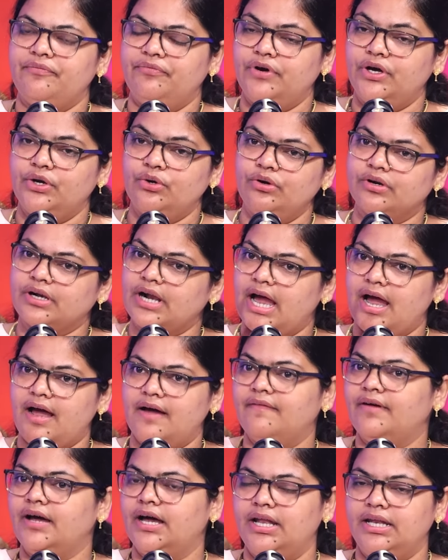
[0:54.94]
ఎవరు
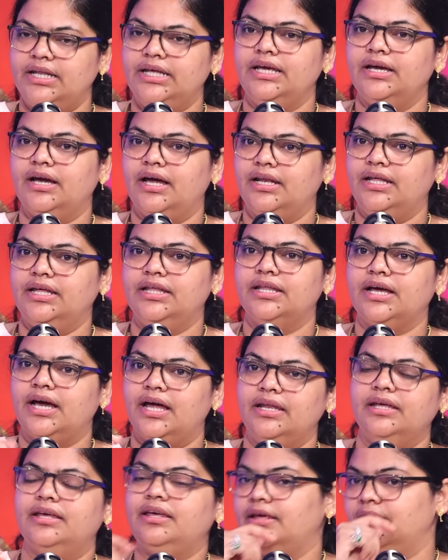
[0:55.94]
రావాలి అనే
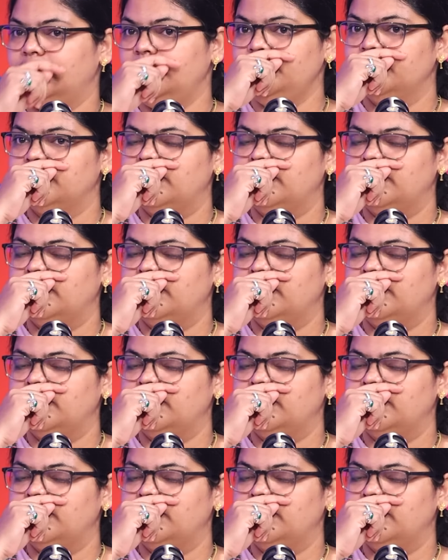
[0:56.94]
దానికి